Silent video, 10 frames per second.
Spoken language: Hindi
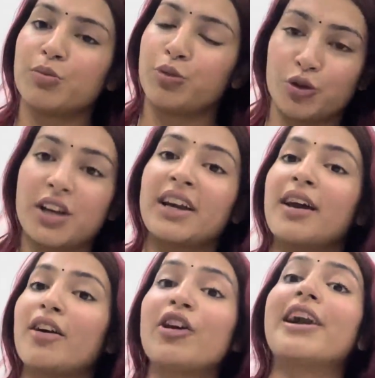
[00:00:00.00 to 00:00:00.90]
पूछा कि
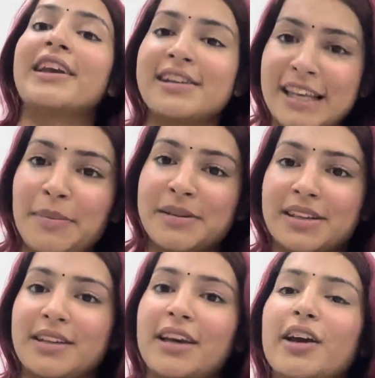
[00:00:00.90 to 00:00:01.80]
कोई लड़की सीख भी
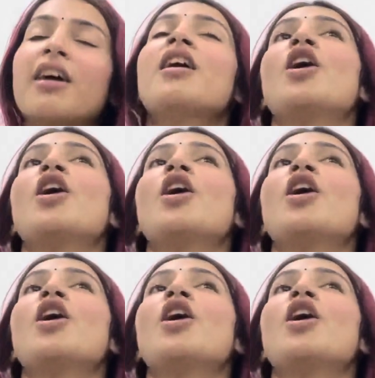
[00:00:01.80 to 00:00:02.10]
सकती है क्या